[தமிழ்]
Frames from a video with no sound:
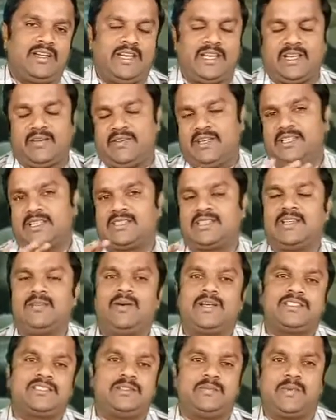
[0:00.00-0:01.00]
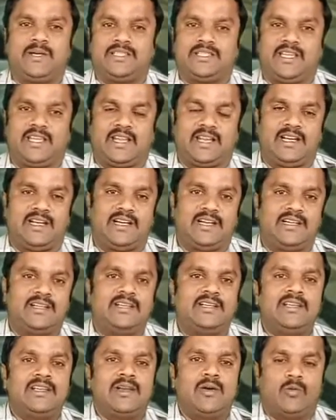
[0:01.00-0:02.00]
நீங்க வேதத்தில் வாசித்து பாத்தீங்கன்னா
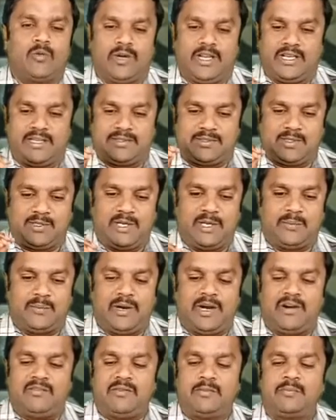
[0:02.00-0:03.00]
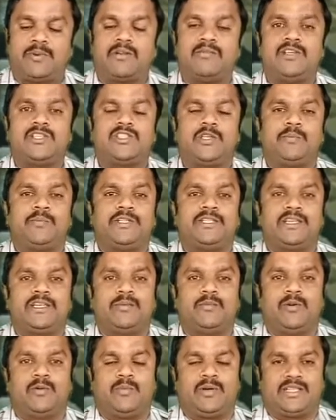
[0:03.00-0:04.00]
உலகத்துக்குள் பாவம்
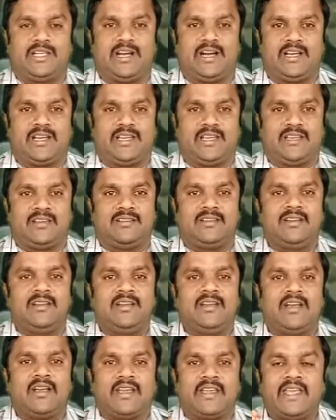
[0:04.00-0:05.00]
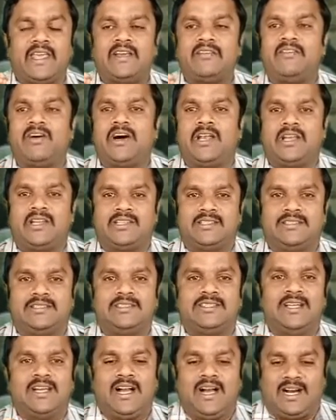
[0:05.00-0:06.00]
பிரவேசிப்பதற்கு முன்பதாக ஏவாளு
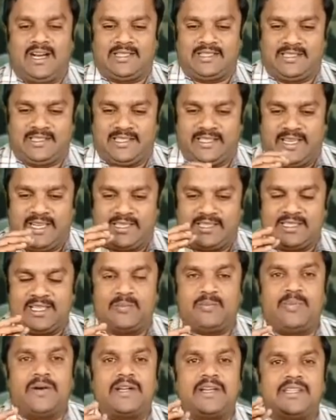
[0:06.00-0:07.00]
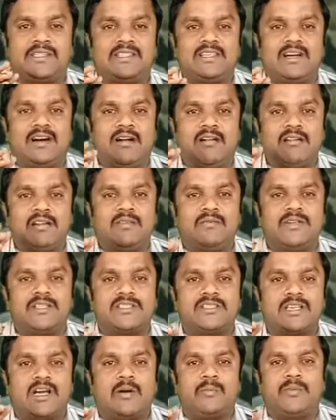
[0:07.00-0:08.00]
அந்த எந்த பழத்தை
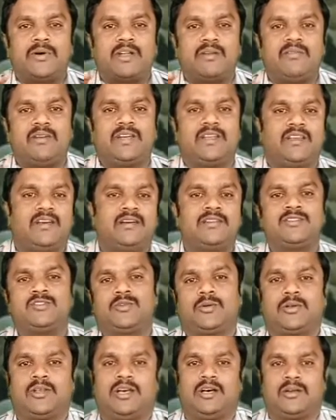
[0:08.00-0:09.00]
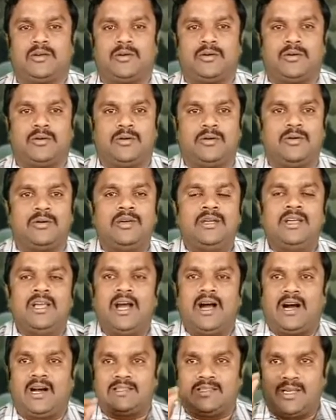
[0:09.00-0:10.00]
ஆண்டவர் சாப்பிட வேணான்னு சொன்னாரோ
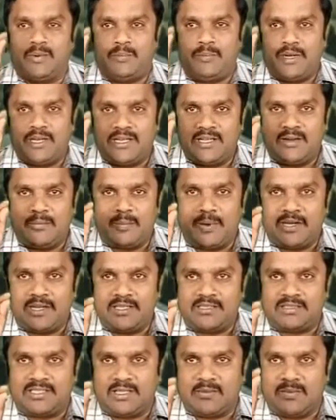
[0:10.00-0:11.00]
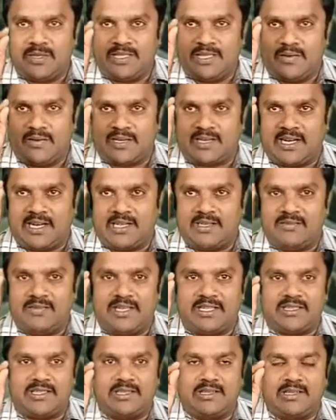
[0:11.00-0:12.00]
அந்த பண பழத்தின் மீது அவள் கண்
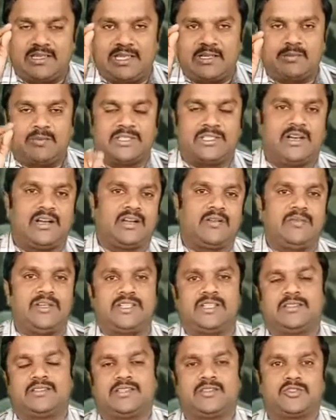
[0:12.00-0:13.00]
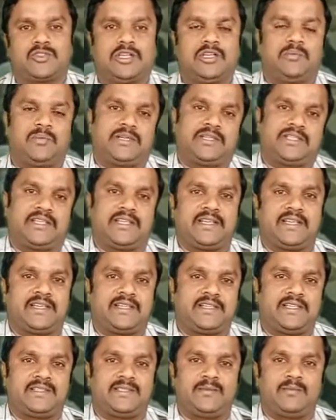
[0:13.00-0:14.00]
வைத்தாள் என்பதாக வேதத்தில்
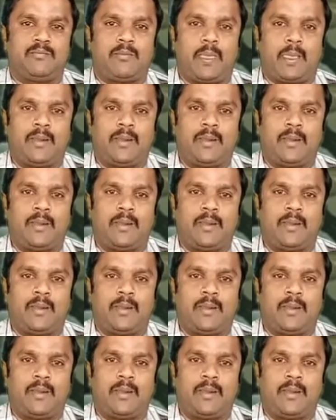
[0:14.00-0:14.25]
சொல்லப்பட்டிருக்கிறது